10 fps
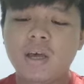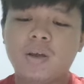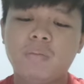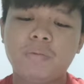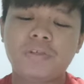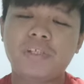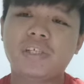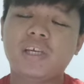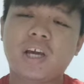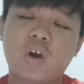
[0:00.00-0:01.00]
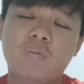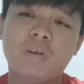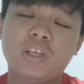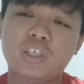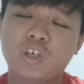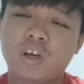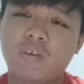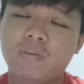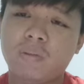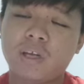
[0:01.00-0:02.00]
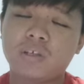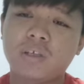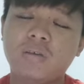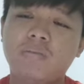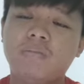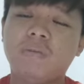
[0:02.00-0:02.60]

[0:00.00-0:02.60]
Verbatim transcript: komposisi kaum dan geografi Malaysia